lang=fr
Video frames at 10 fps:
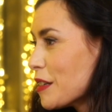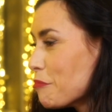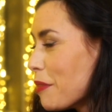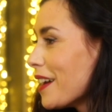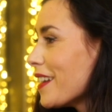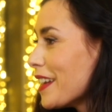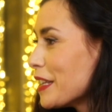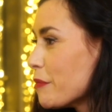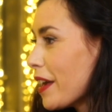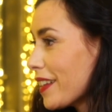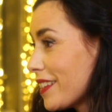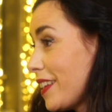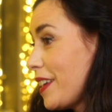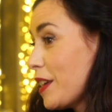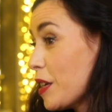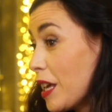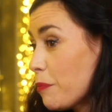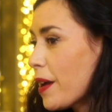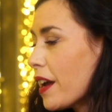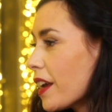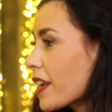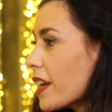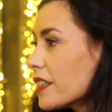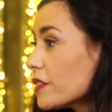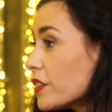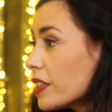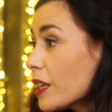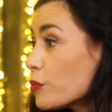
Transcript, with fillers: par la liberté et par la créativité,